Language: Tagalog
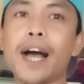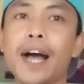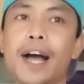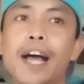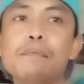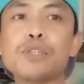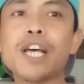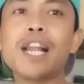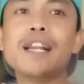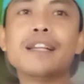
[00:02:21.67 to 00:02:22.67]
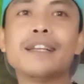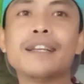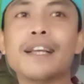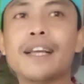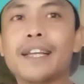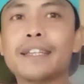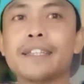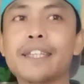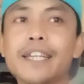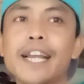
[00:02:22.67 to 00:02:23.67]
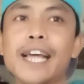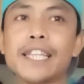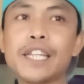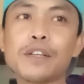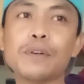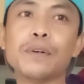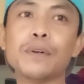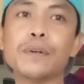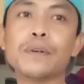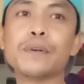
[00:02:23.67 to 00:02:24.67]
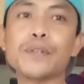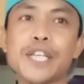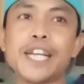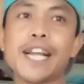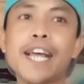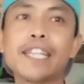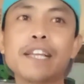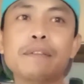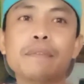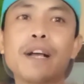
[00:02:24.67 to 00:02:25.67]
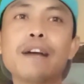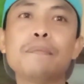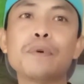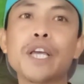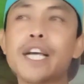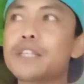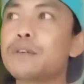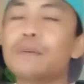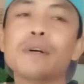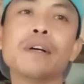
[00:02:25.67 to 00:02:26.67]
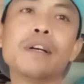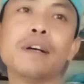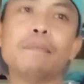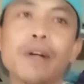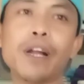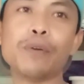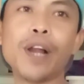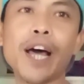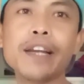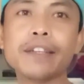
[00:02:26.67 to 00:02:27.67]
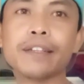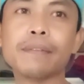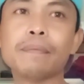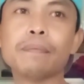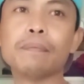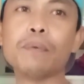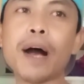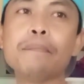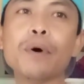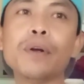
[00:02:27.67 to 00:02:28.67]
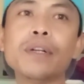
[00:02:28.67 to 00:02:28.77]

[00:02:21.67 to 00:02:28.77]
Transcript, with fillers: almusal. Tingnan natin yung kusina natin mga kapugi kaso walang ulan, umambon.